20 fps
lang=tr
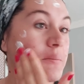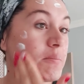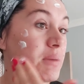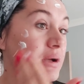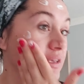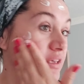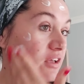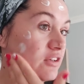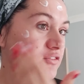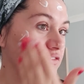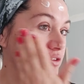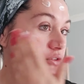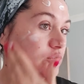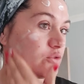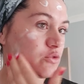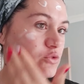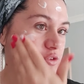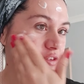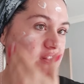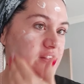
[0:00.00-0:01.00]
Makyaj
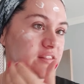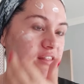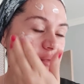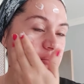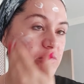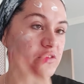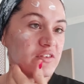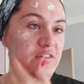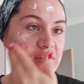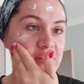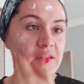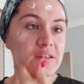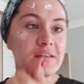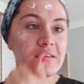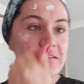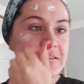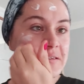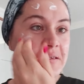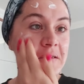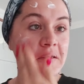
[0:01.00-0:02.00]
videosu
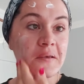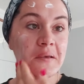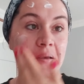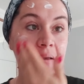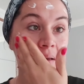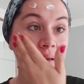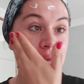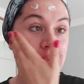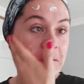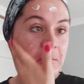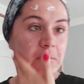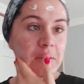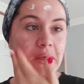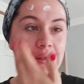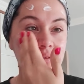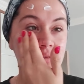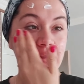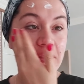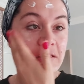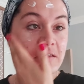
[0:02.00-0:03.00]
istemişsiniz.
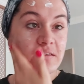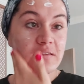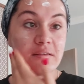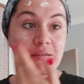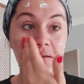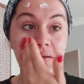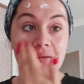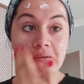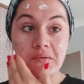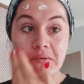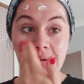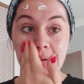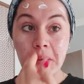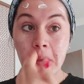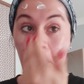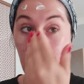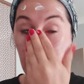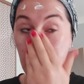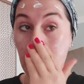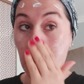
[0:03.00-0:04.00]
Ben de sizin
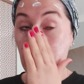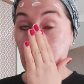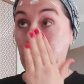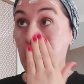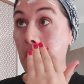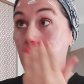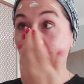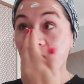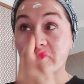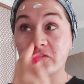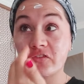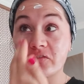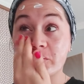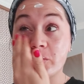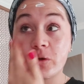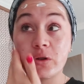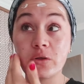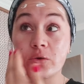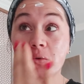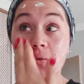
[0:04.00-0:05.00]
için
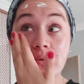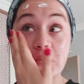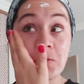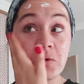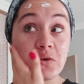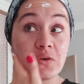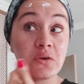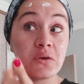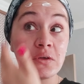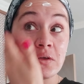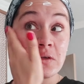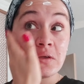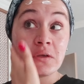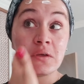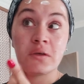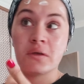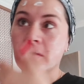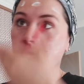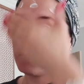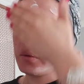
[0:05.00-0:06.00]
hafif böyle günlük
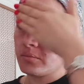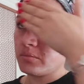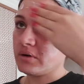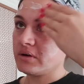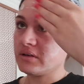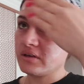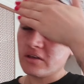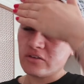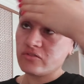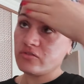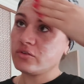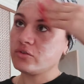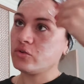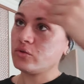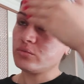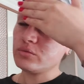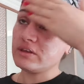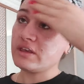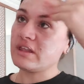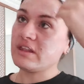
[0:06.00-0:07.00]
makyaj
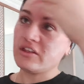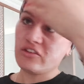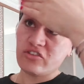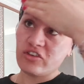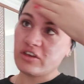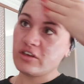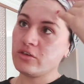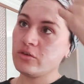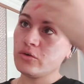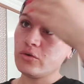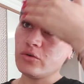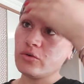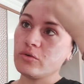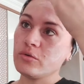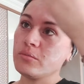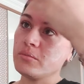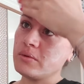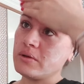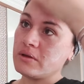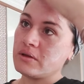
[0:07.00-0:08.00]
videomu gene
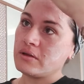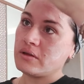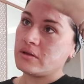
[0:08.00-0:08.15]
çekiyorum.